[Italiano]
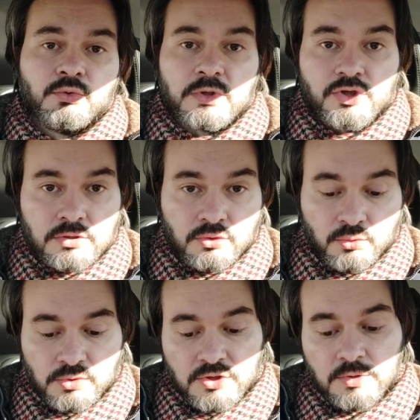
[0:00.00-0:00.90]

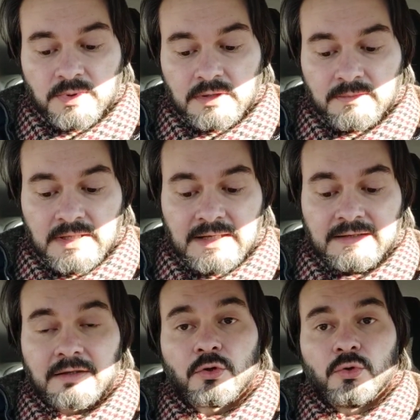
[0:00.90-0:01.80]
211 per il
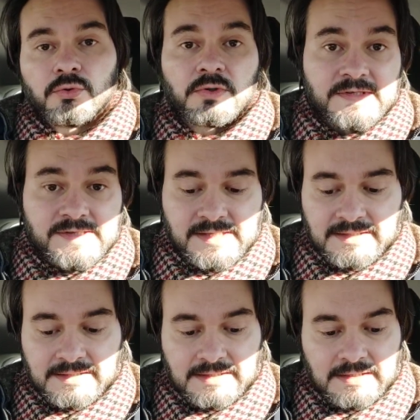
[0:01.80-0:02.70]
Milan contro i
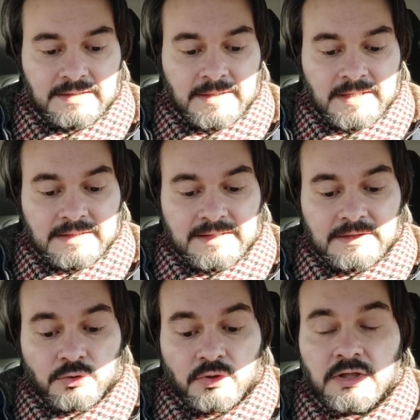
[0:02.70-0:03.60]
63
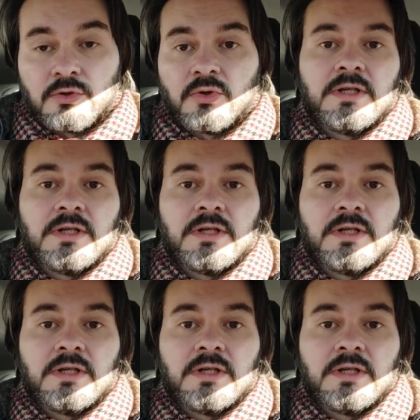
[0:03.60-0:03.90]
del Torino.